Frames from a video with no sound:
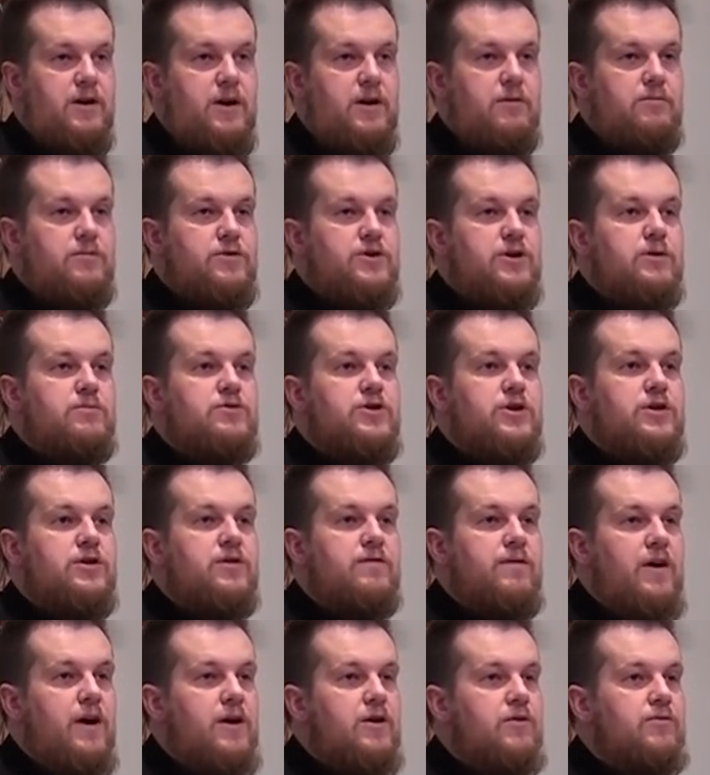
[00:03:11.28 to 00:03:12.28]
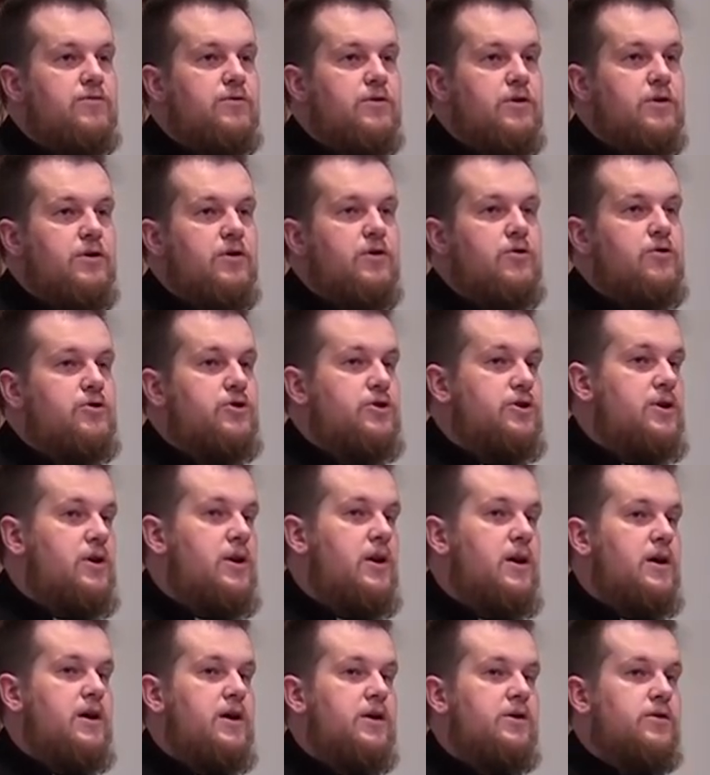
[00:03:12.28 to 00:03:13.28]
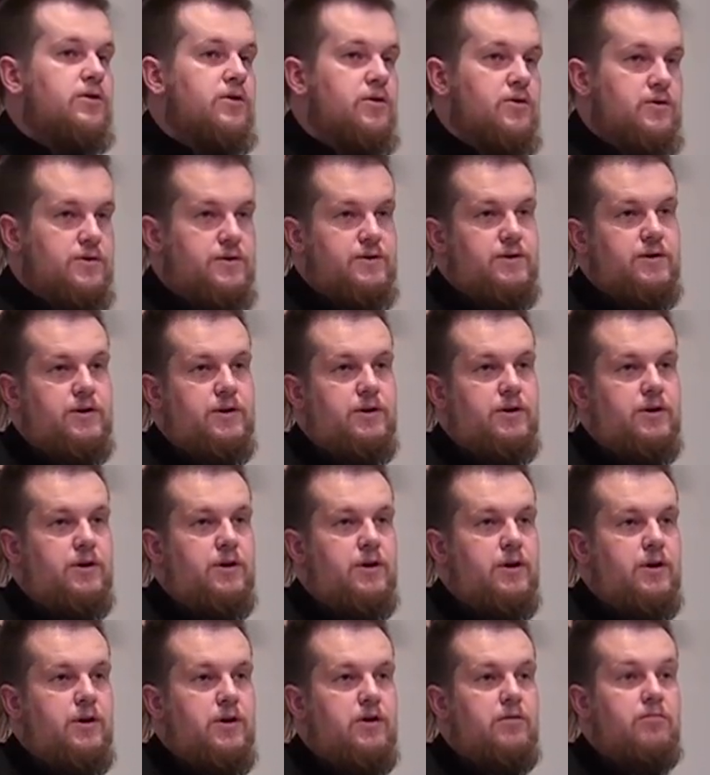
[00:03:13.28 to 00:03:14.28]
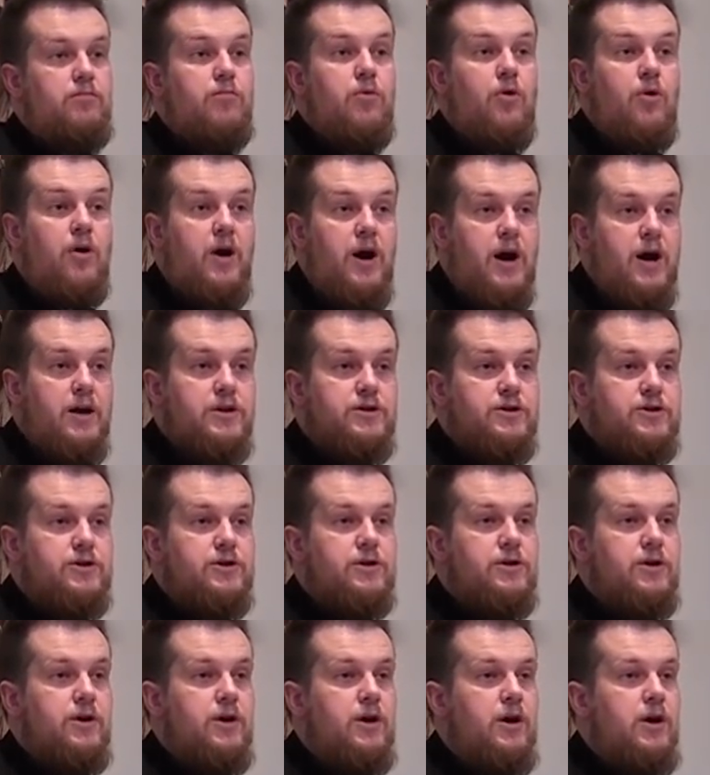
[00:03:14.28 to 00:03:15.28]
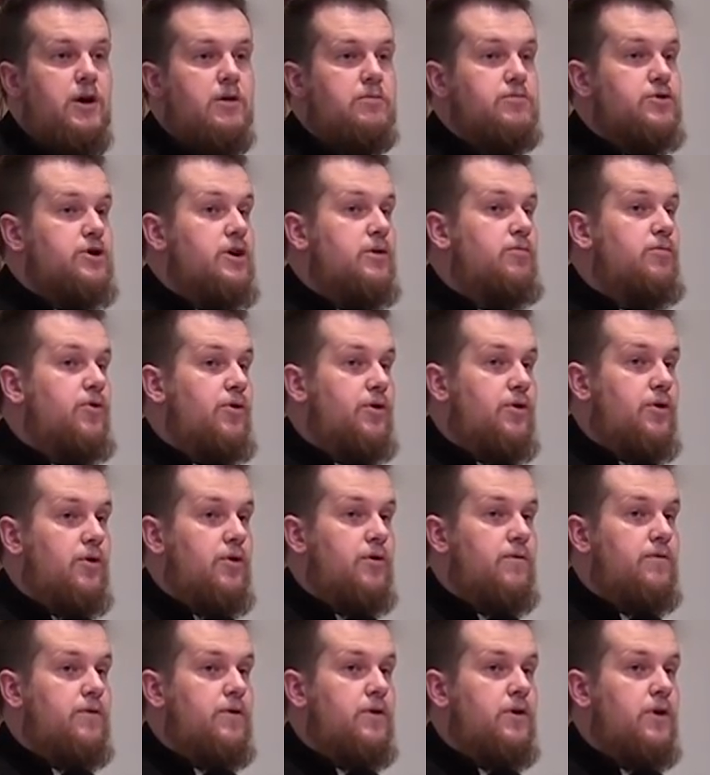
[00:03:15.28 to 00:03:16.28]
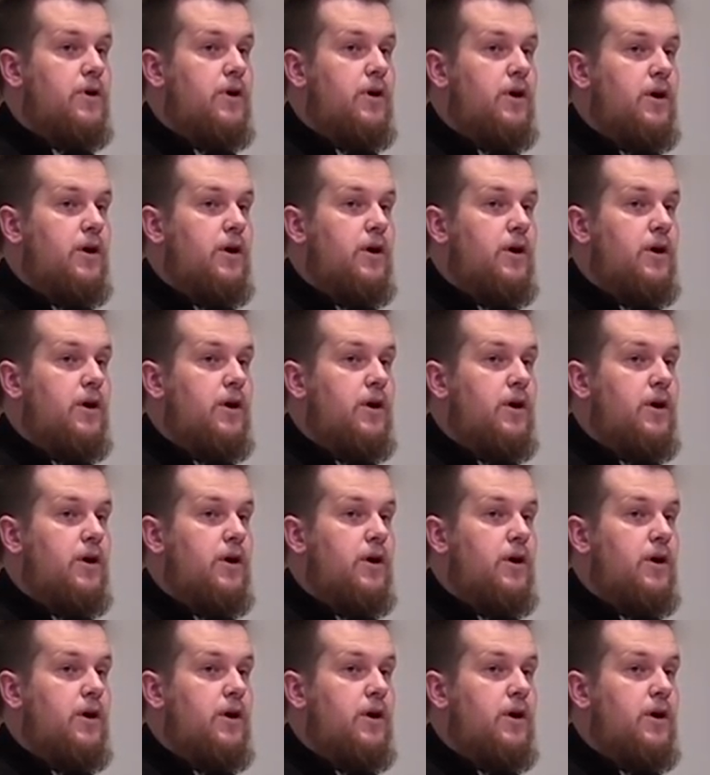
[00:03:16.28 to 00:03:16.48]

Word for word: nam, że przetrwają tylko silne jednostki, bogaci, przebojowi